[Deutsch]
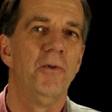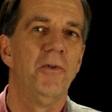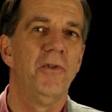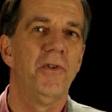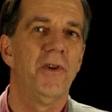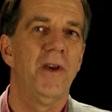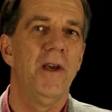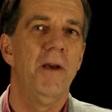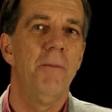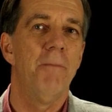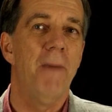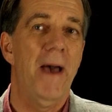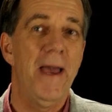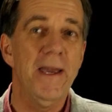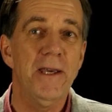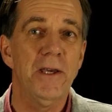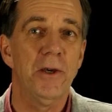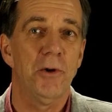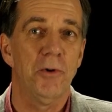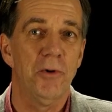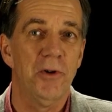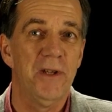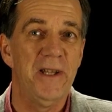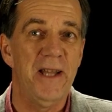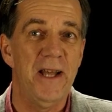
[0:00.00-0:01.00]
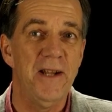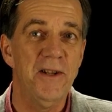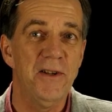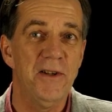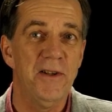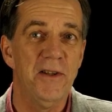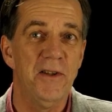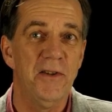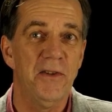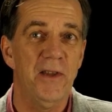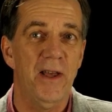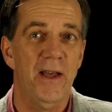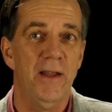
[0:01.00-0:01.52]
unsere
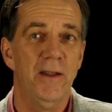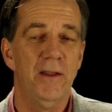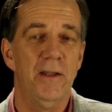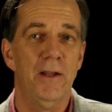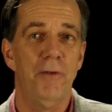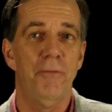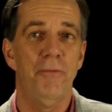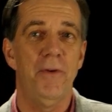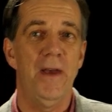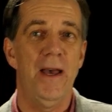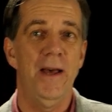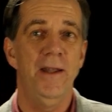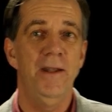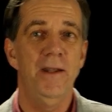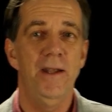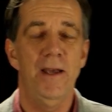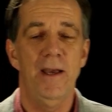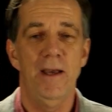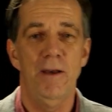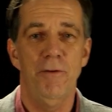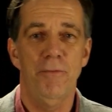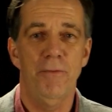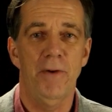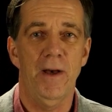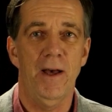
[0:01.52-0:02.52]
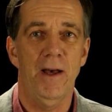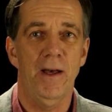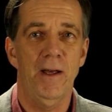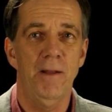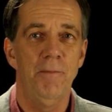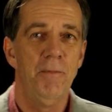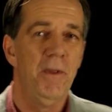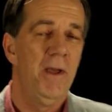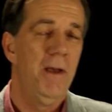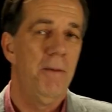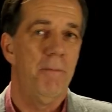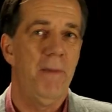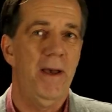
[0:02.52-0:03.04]
Micro-Credentials an der Fern-FH.
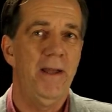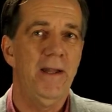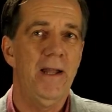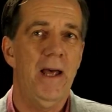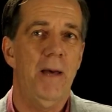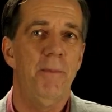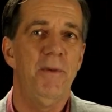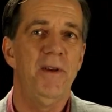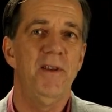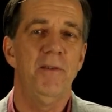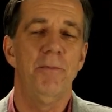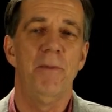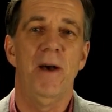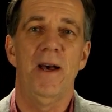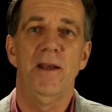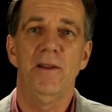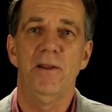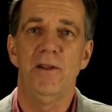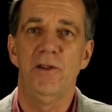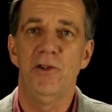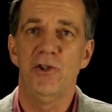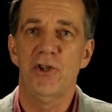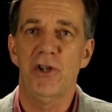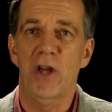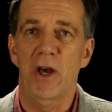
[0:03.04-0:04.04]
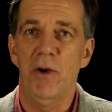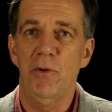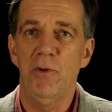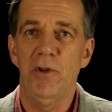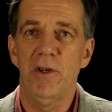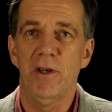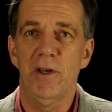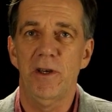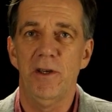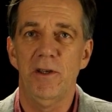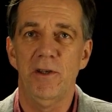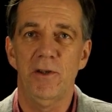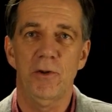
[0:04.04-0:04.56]
Mein Name ist Martin
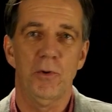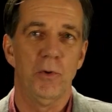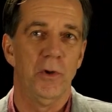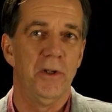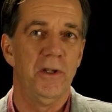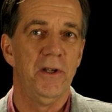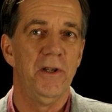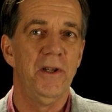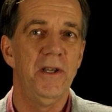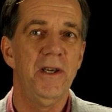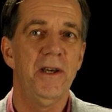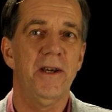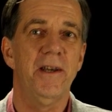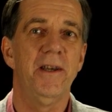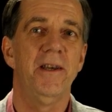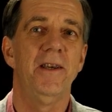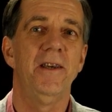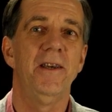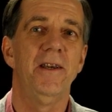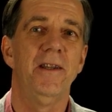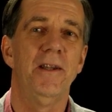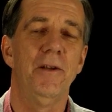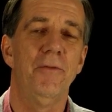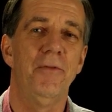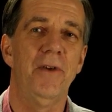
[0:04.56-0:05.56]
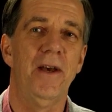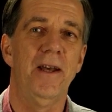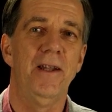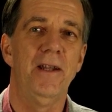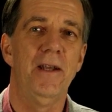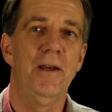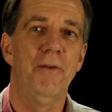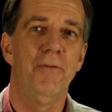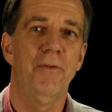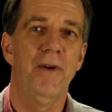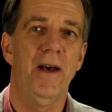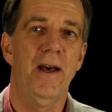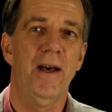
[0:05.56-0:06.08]
Staudinger. Ich koordiniere hier an der
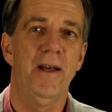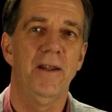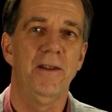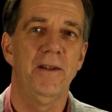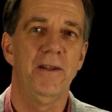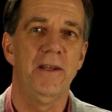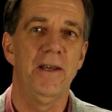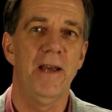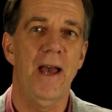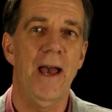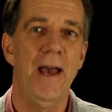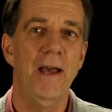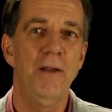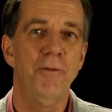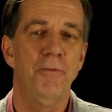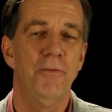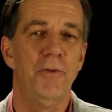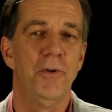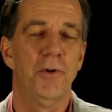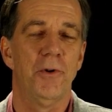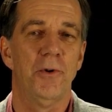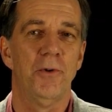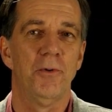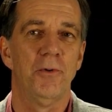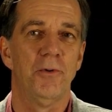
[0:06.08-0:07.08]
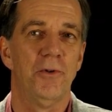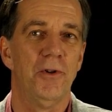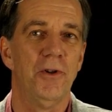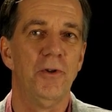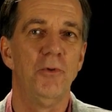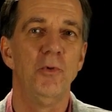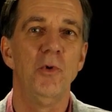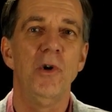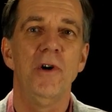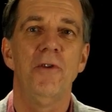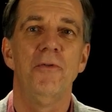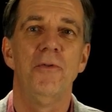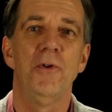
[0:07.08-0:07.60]
Fern-FH die Einführung und die
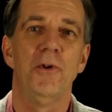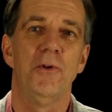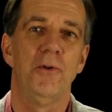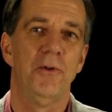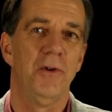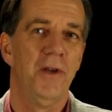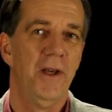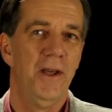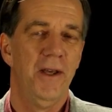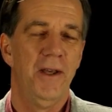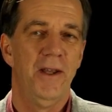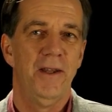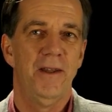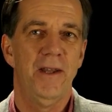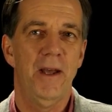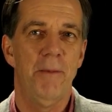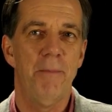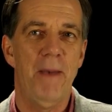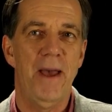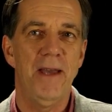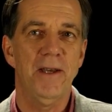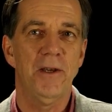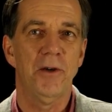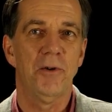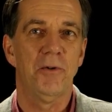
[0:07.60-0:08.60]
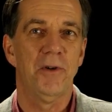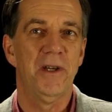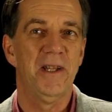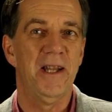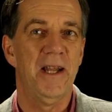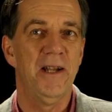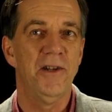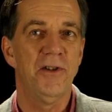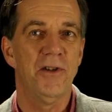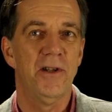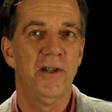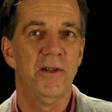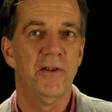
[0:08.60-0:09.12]
Durchführung der
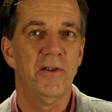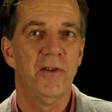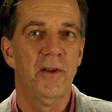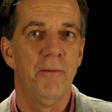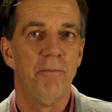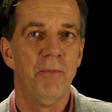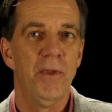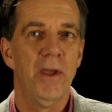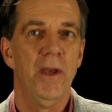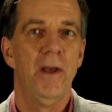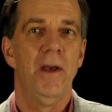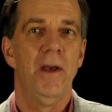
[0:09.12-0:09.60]
Micro-Credentials